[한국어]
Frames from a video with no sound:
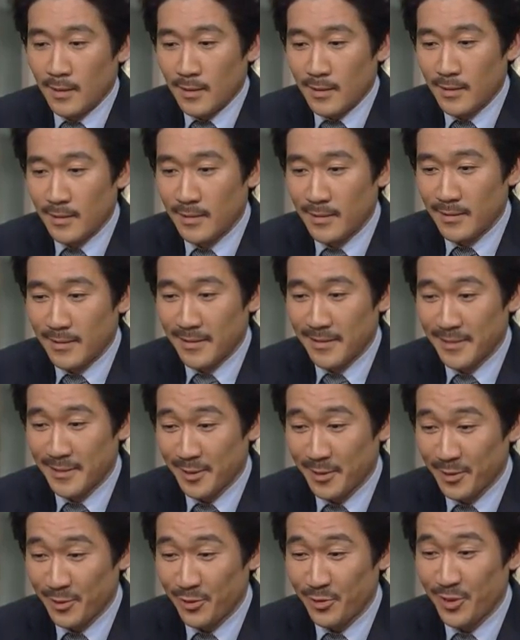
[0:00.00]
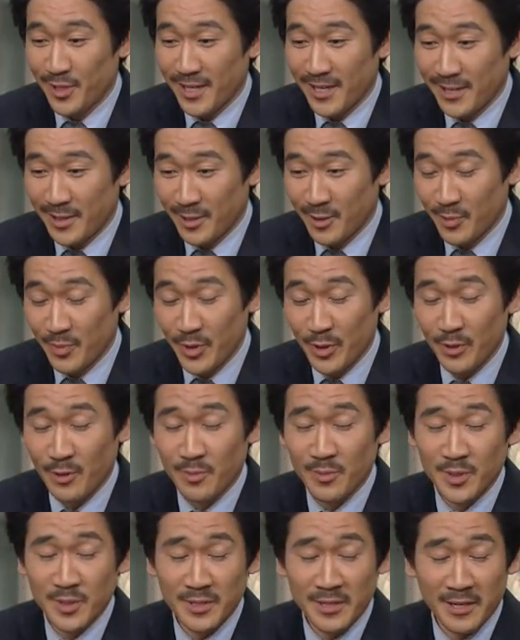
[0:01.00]
그, 전 투자 같은 건 필요
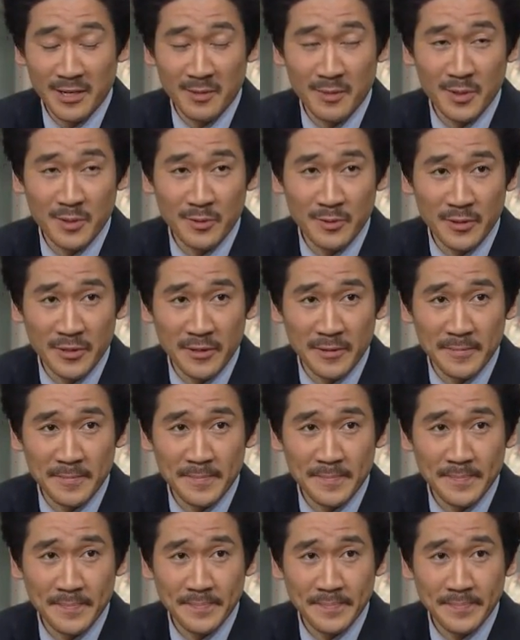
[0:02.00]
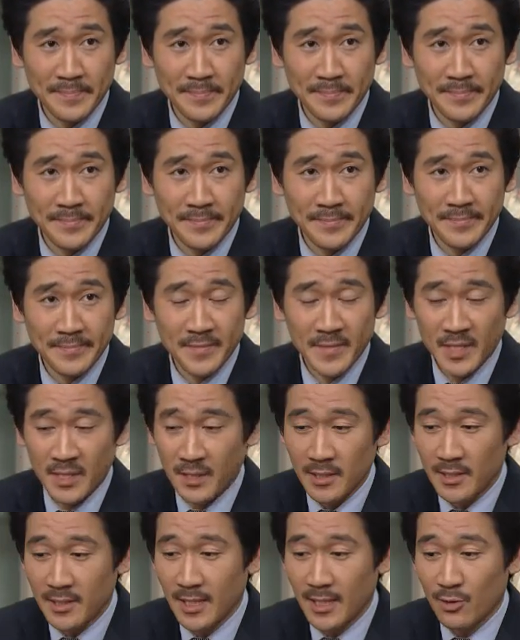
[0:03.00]
없는 사람이고요.
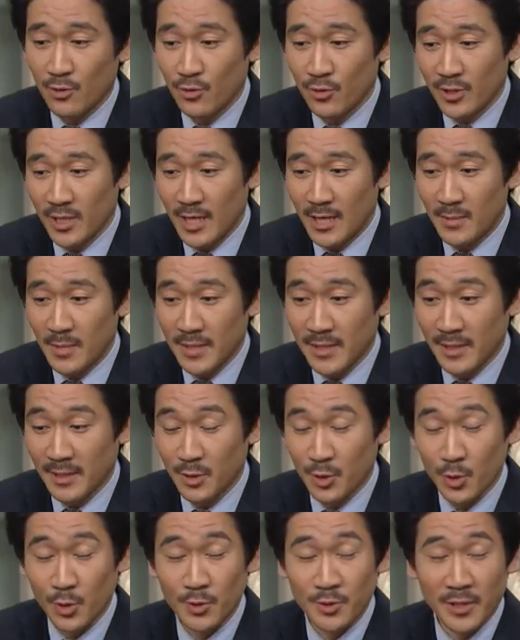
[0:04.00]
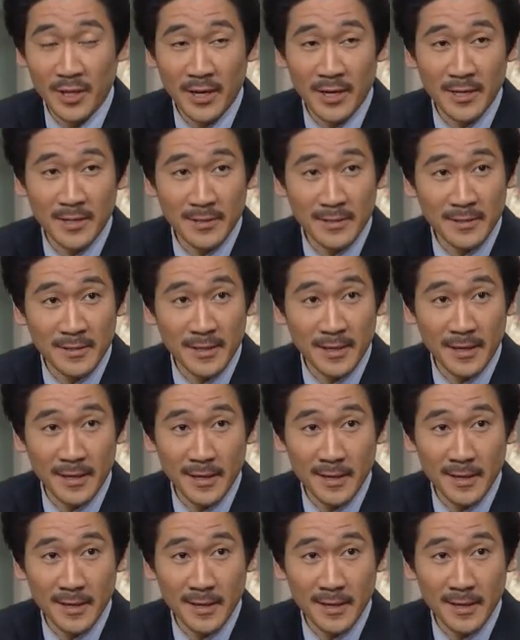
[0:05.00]
진짜 투자할 만한 좋은 데가 있는데.